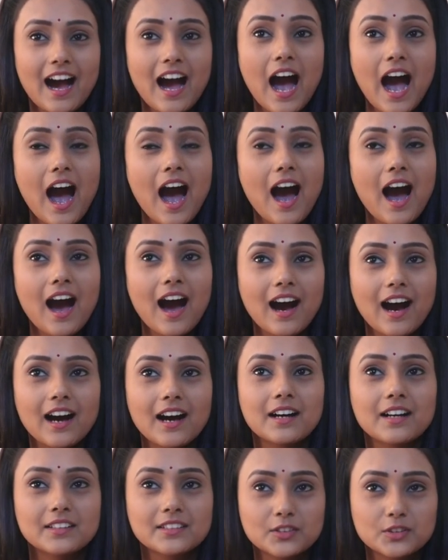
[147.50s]

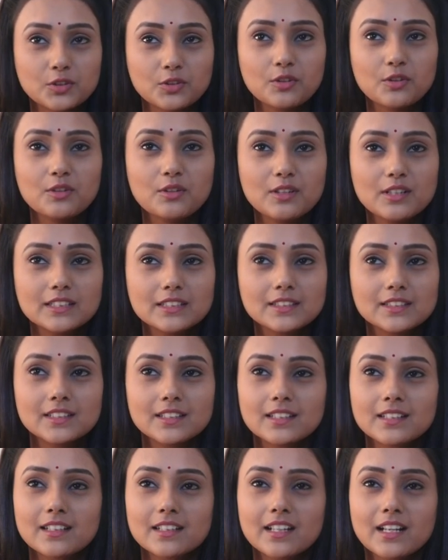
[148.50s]
हाँ तो
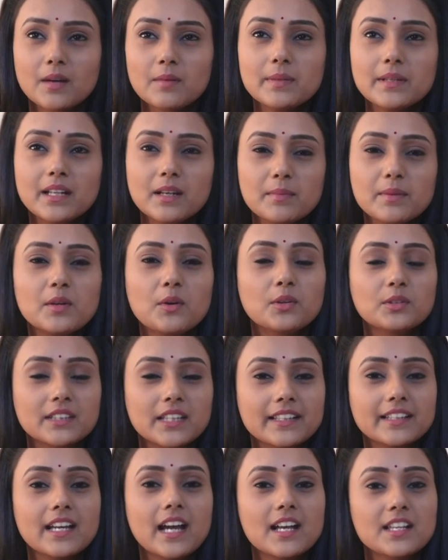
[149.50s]
कभी कभी
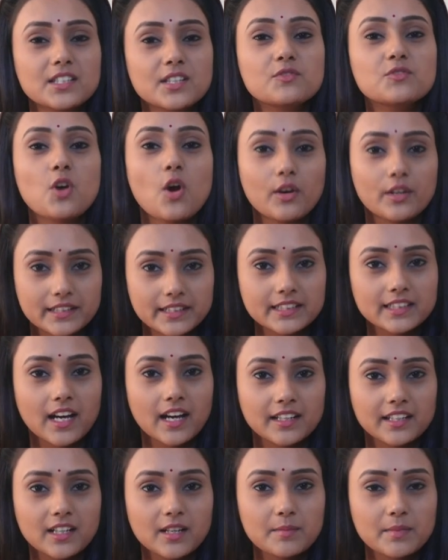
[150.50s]
होता है कि हाँ सिर्फ चॉकलेट
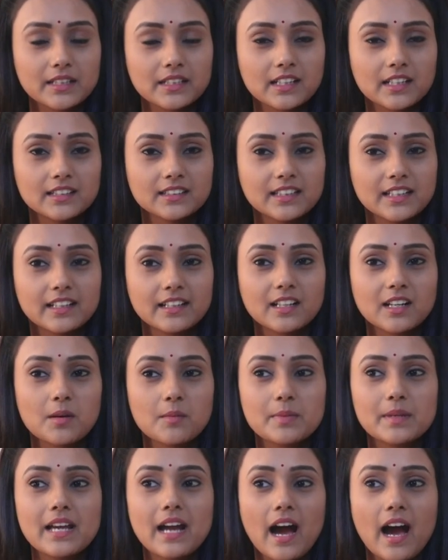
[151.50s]
खाने का मन करता है
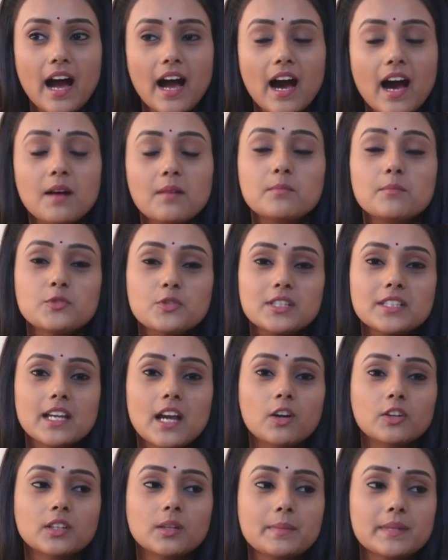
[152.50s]
कभी मुझे
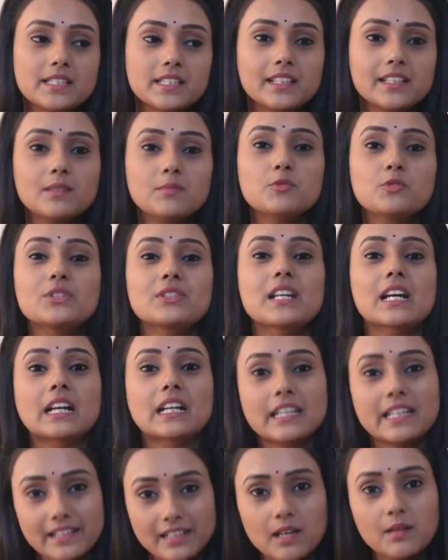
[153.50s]
क्या होता है बेसिकली मुझे
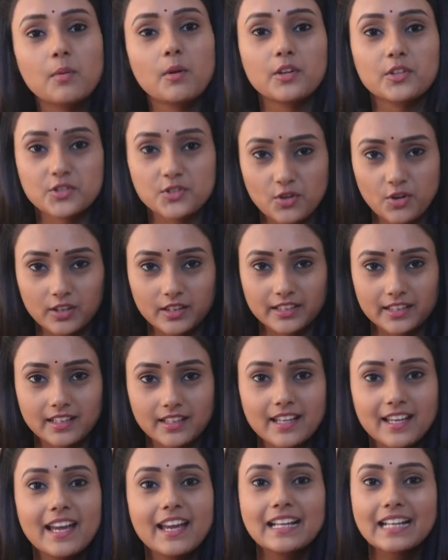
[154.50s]
रखने का बहुत शौक है
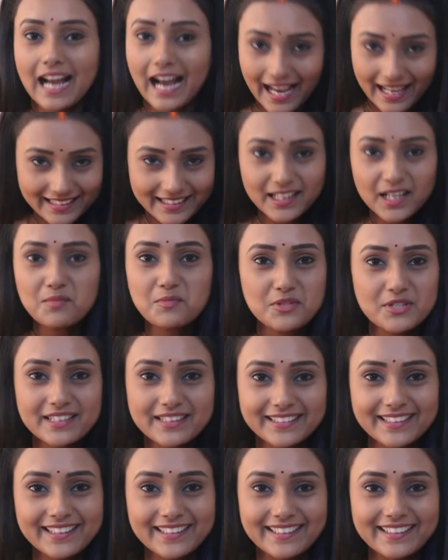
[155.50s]
खाने का मुझे
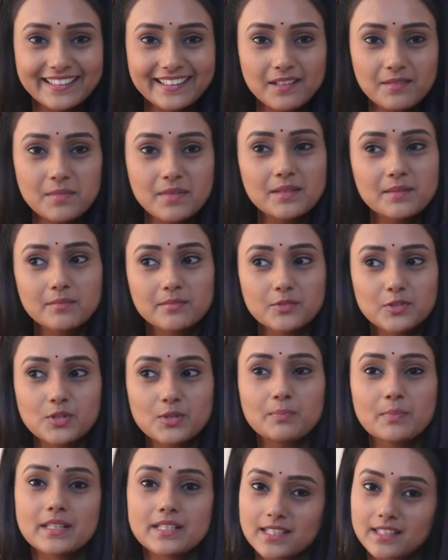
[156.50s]
इतना नहीं है मैं
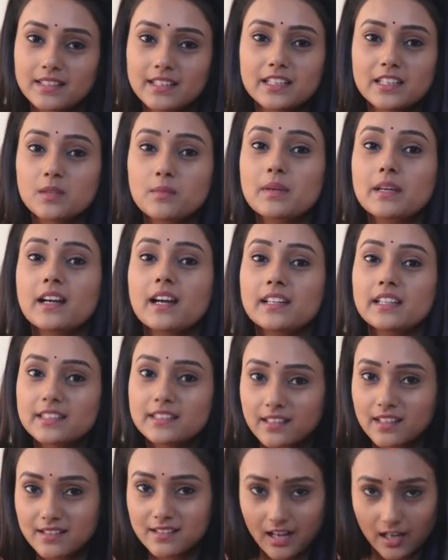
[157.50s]
मुझे पसंद है कि मैं
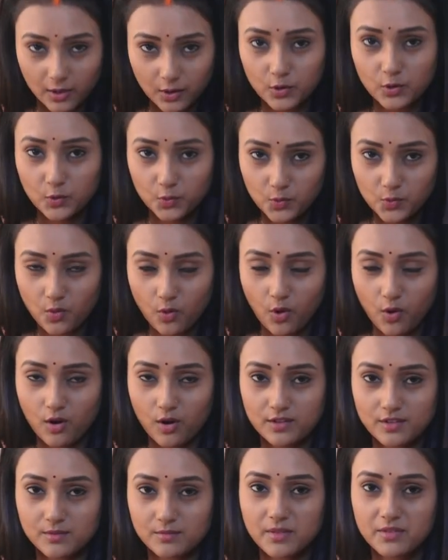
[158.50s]
ख़रीद कर रख लूँ
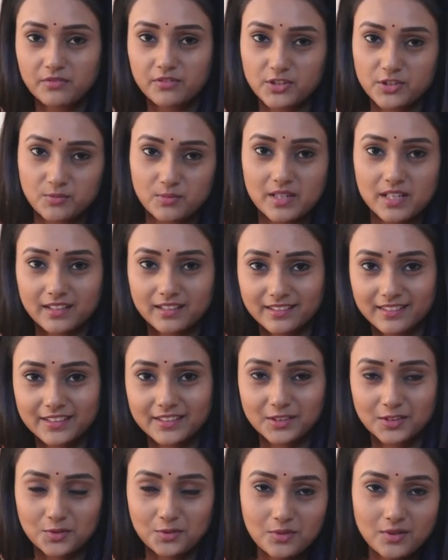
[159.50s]
और मैं फ्रिज में रख
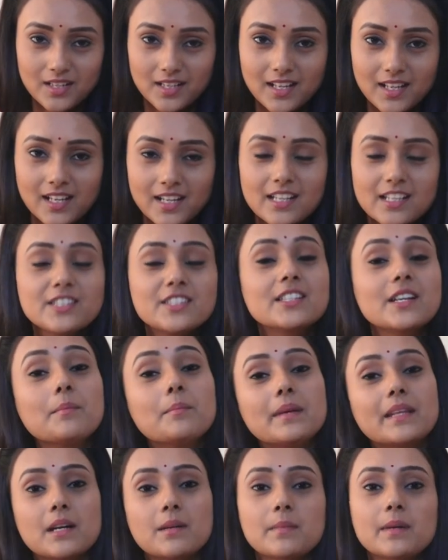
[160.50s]
लेती हूँ
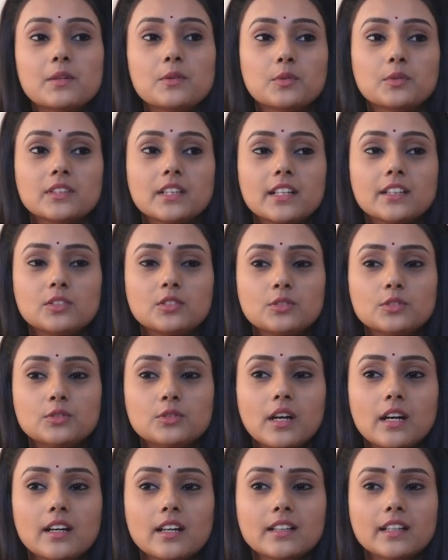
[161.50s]
जब मेरा मन होता है
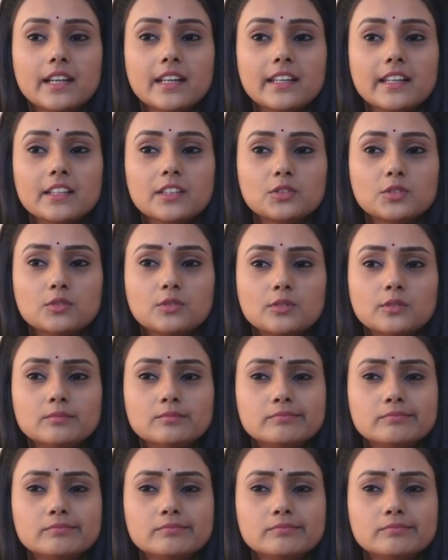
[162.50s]
तो अगर कहेंगे तो